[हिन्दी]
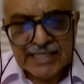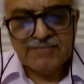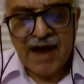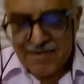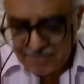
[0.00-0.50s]

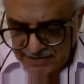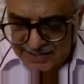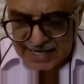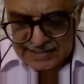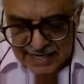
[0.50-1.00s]
दैट इज वाई
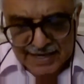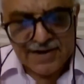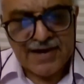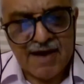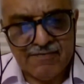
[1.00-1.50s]
वी से
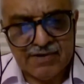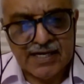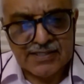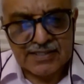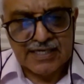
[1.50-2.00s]
सेकेंडरी
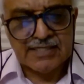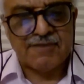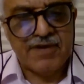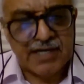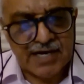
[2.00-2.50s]
एविडेंस
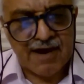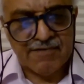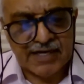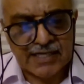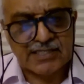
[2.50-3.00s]
इज अ वीकर
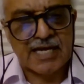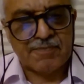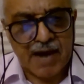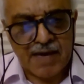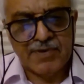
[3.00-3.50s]
एविडेंस
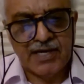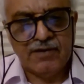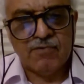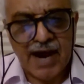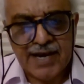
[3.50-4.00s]
देन
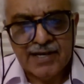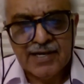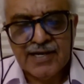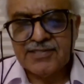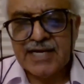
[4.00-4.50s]
प्राइमरी वाई
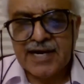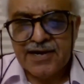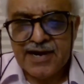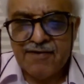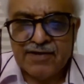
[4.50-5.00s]

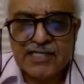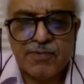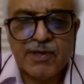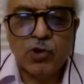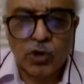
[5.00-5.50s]
सेकेंडरी एविडेंस
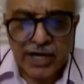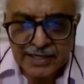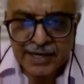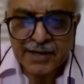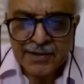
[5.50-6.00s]
में दो टेंट
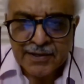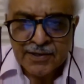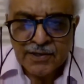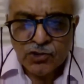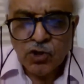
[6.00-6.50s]
है
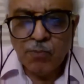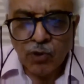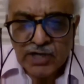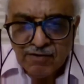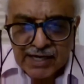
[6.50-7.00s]
जो
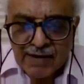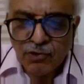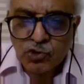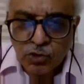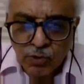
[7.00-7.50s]
बोलने वाला है वो
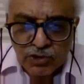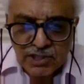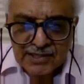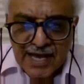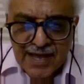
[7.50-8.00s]
झूठ बोल
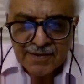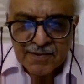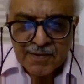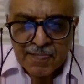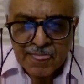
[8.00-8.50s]
सकता है
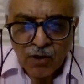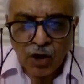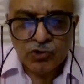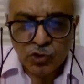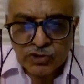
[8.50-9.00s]

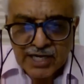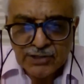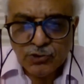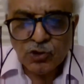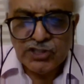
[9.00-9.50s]
और
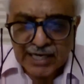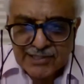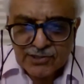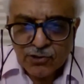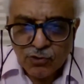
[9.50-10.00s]
दूसरे जो
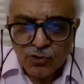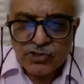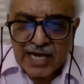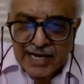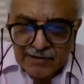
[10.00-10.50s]
जज
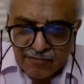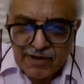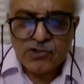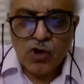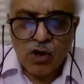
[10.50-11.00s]
उससे
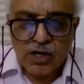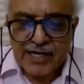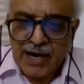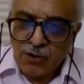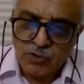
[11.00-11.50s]
इन्फ्लुएंस ड्रॉ
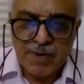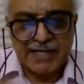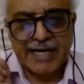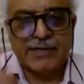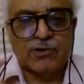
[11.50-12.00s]
कर रहा है
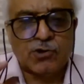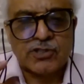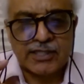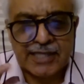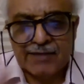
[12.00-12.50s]
उसमें टेंट
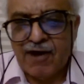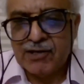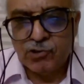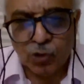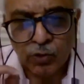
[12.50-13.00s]
हो सकता है
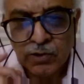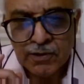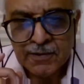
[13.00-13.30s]
वहां दो